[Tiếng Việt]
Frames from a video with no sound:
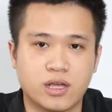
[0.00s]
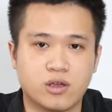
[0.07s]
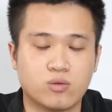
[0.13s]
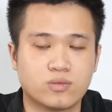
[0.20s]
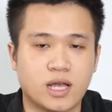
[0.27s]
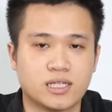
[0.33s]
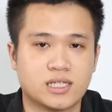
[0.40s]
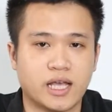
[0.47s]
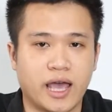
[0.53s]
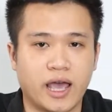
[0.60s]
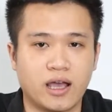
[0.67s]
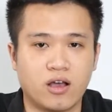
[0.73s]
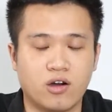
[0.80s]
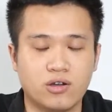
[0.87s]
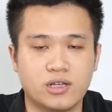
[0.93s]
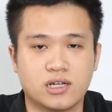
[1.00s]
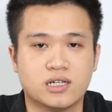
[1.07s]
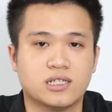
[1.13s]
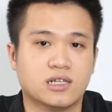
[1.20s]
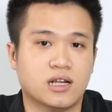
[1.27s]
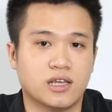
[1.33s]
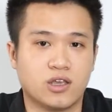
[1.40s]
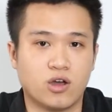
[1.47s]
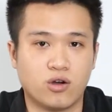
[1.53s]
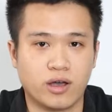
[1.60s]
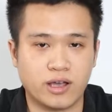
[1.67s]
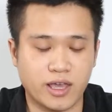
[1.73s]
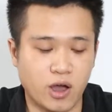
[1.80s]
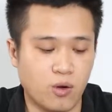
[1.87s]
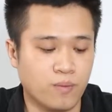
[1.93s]
thì chúng ta sẽ có những cái sự lựa chọn
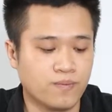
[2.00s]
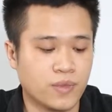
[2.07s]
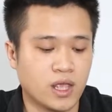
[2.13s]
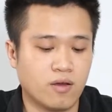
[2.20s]
khác nhau